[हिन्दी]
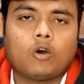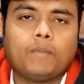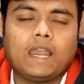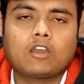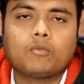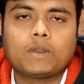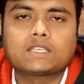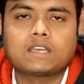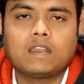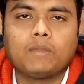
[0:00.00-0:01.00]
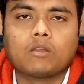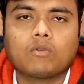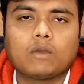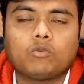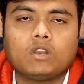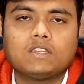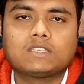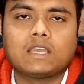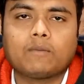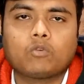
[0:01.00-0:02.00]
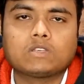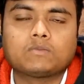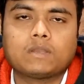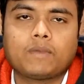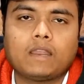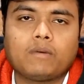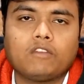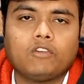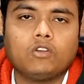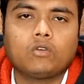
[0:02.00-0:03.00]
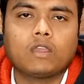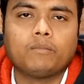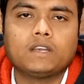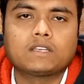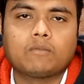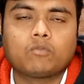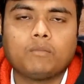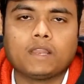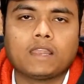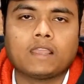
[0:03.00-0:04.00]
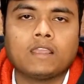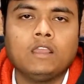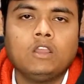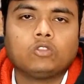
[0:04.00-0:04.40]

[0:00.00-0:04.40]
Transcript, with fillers: और बेल आइकन प्रेस करना बिल्कुल ना भूलें जिससे आपको सबसे पहले हमारी वीडियो की अपडेट्स आपको मिल जाएगी